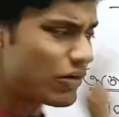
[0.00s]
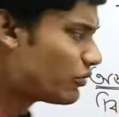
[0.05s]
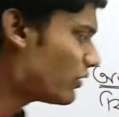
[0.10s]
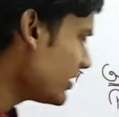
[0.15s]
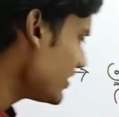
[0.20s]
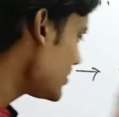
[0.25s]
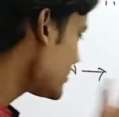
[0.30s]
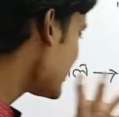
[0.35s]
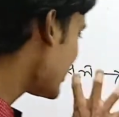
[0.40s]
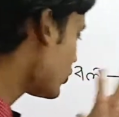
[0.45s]
এখন
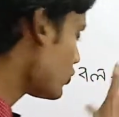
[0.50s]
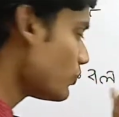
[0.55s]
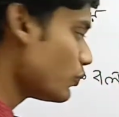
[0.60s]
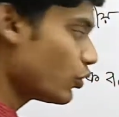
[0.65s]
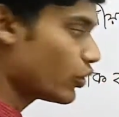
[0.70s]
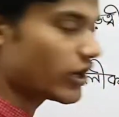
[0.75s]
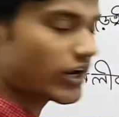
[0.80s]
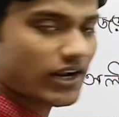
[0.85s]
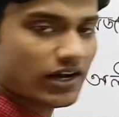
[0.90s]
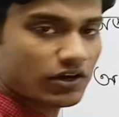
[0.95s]
এই জিনিসটা একটু
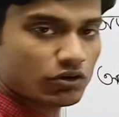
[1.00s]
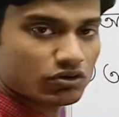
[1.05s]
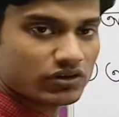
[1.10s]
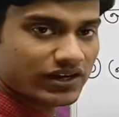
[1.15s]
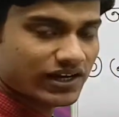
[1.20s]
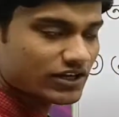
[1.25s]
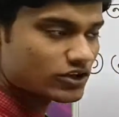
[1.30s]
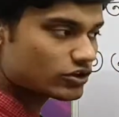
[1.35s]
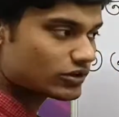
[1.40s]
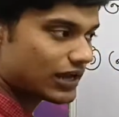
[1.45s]
মনে রাখো
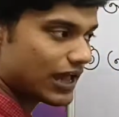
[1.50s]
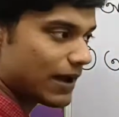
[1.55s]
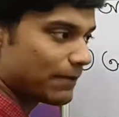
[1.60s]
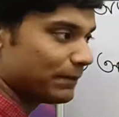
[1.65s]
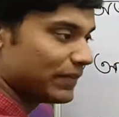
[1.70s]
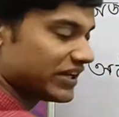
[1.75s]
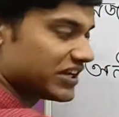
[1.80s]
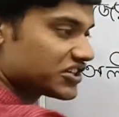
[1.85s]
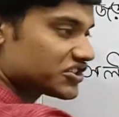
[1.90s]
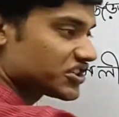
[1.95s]
ঠিক আছে এখানে
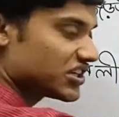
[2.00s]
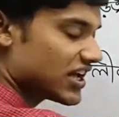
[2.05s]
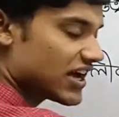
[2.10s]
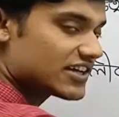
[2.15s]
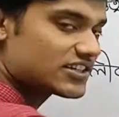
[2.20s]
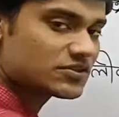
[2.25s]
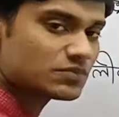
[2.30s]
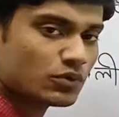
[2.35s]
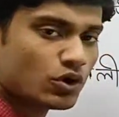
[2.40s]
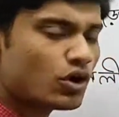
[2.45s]
অ্যাপ্লিকেশনে
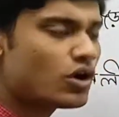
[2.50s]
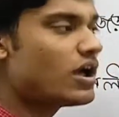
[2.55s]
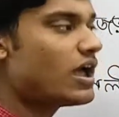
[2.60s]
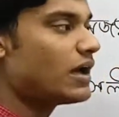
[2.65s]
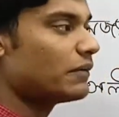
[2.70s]
আসবো